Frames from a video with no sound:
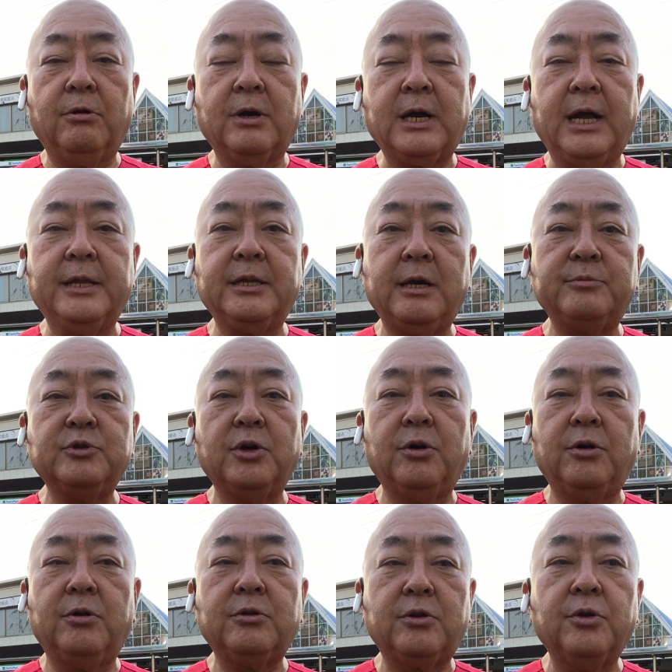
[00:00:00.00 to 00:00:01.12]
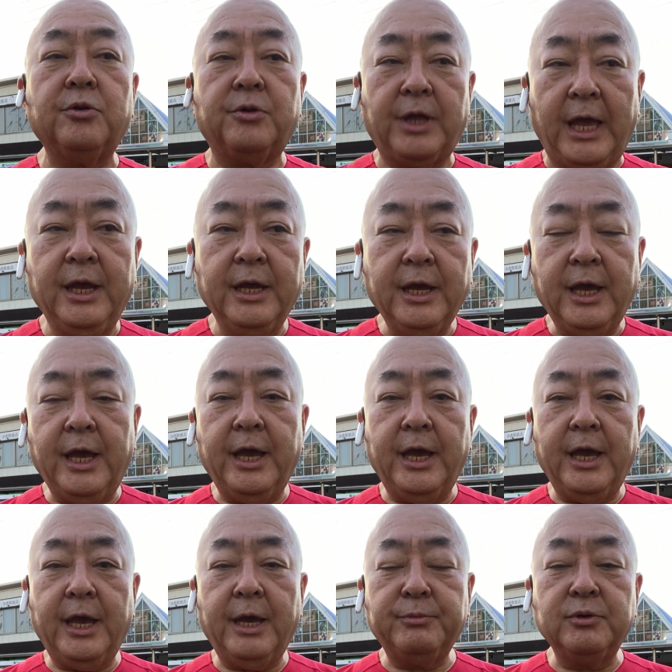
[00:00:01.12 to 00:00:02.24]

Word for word: カンナムのとのね、え